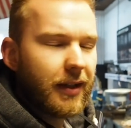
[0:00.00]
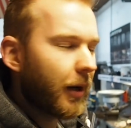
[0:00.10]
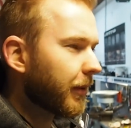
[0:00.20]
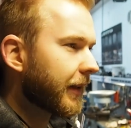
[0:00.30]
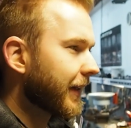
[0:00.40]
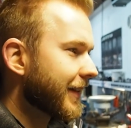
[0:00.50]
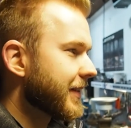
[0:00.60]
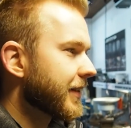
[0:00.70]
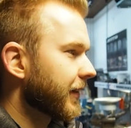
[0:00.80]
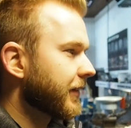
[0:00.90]
Aber der, das
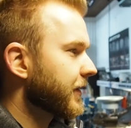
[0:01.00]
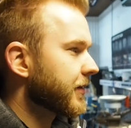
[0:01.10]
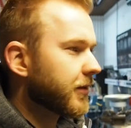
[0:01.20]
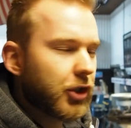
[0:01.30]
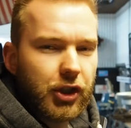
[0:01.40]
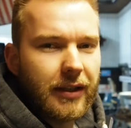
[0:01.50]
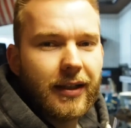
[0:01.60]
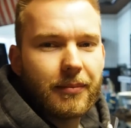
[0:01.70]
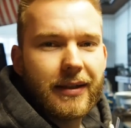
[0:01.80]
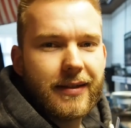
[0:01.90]
ist halt nichts
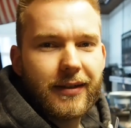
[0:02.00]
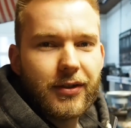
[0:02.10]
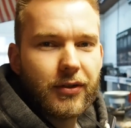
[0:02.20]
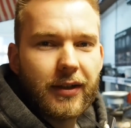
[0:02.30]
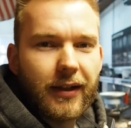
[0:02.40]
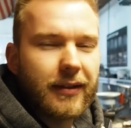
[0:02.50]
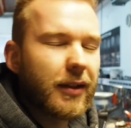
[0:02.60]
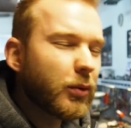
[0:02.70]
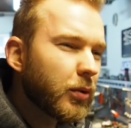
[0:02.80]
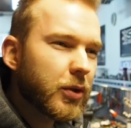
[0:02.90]
Standardmäßiges, sondern der hat
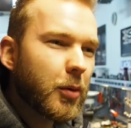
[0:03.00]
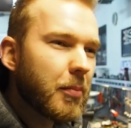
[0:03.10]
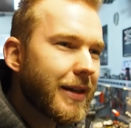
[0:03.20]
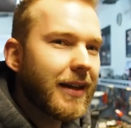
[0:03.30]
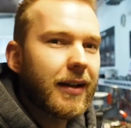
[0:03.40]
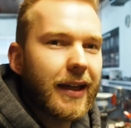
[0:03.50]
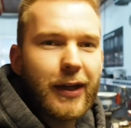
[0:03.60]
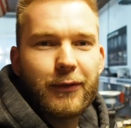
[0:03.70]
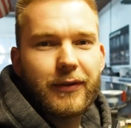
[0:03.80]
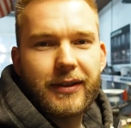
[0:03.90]
halt nur so mega
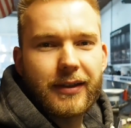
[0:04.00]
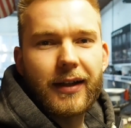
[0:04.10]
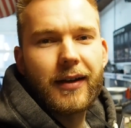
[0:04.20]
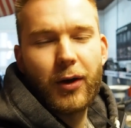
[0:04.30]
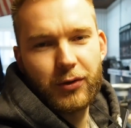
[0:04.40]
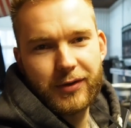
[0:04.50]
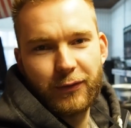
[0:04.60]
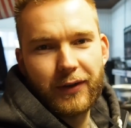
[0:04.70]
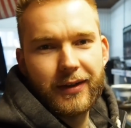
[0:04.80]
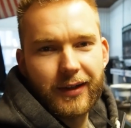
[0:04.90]
heftig geile,
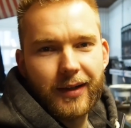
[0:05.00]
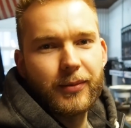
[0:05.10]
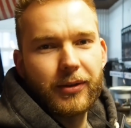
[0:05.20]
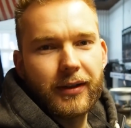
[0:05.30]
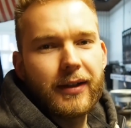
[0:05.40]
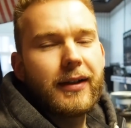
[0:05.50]
ausgefallene Klamotten.